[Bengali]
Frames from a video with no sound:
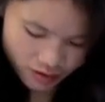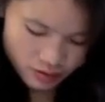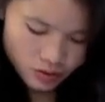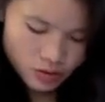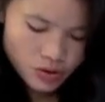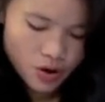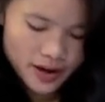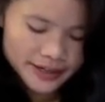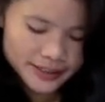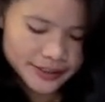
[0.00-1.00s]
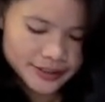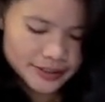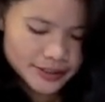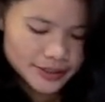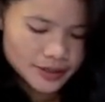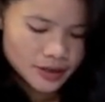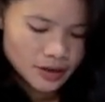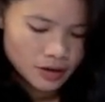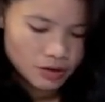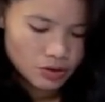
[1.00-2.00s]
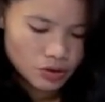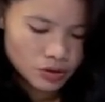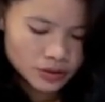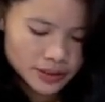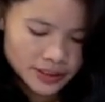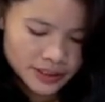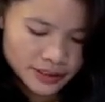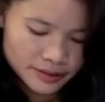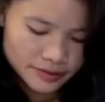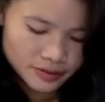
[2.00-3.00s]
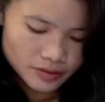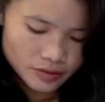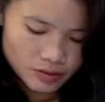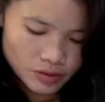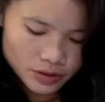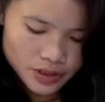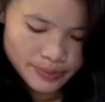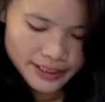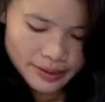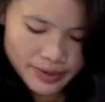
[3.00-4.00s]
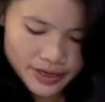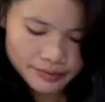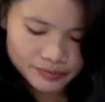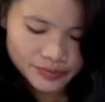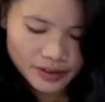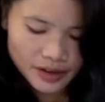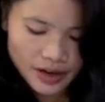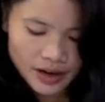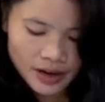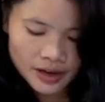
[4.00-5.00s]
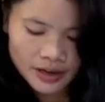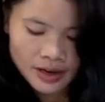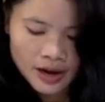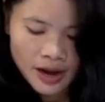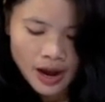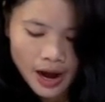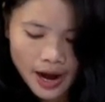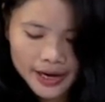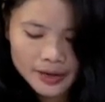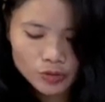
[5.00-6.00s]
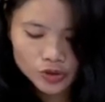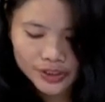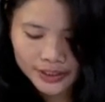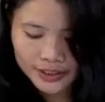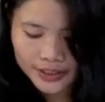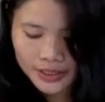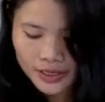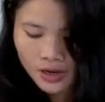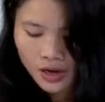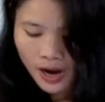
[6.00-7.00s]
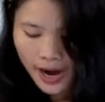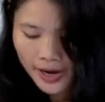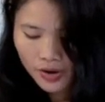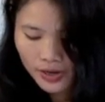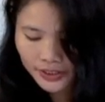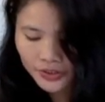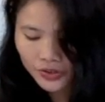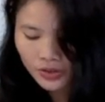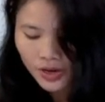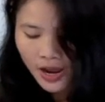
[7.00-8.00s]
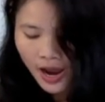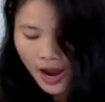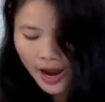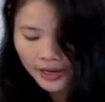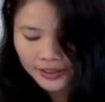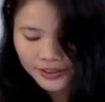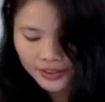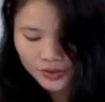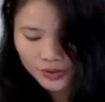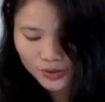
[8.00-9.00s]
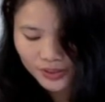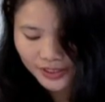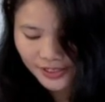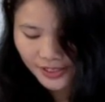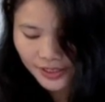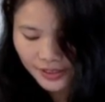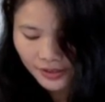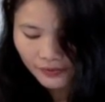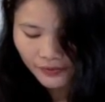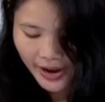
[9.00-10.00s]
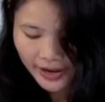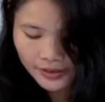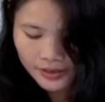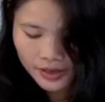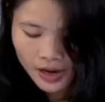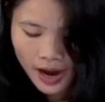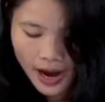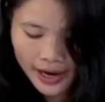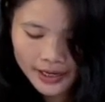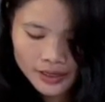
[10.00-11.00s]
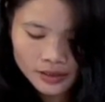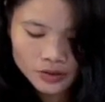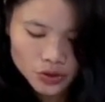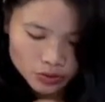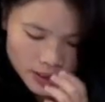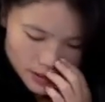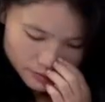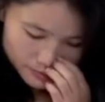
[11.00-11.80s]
লো কলিক অ্যাসিড লো দি লো দি ভিটামিন আর হাইয়ের মধ্যে আছে হাই কোলেস্ট্রল হাই সেন্সুরেটেড ফ্যাট হাই সুগার